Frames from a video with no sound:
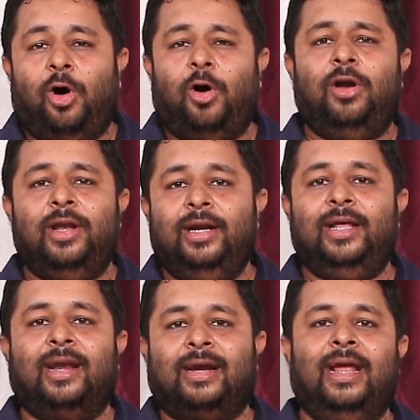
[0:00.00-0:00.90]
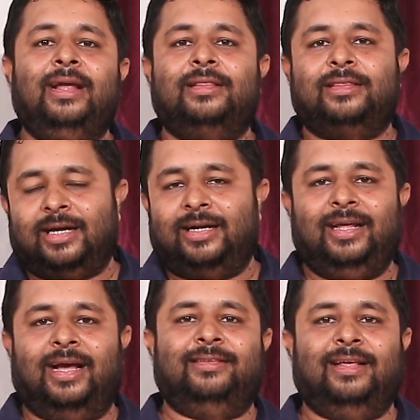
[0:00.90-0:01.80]
ऑल इंडिया रैंक
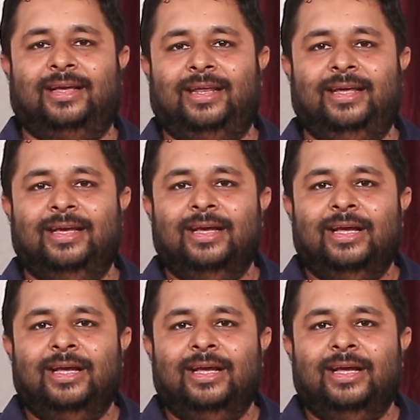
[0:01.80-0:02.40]
30 हासिल करी